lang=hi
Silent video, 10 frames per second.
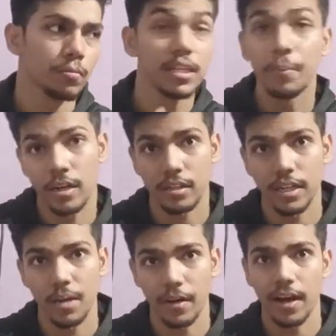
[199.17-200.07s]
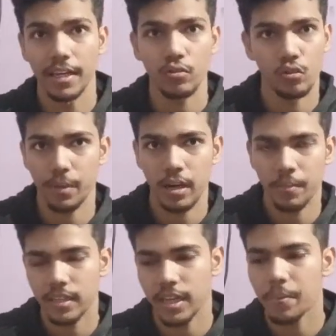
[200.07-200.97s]
कंडक्टर नहीं पढ़ा ये दोनों मैंने अभी
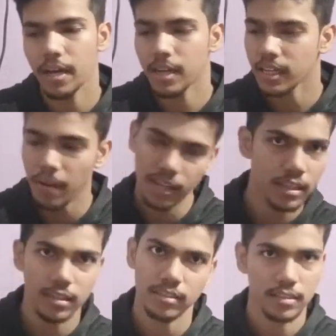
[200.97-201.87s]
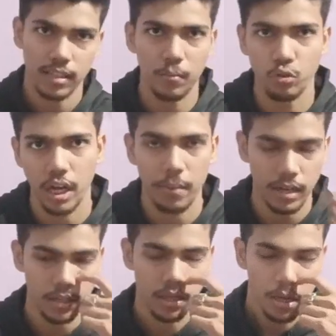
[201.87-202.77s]
तक नहीं पढ़ा है लेकिन बाकी खत्म हो चुका है
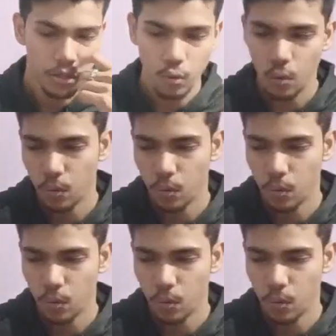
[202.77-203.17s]
बाकी तो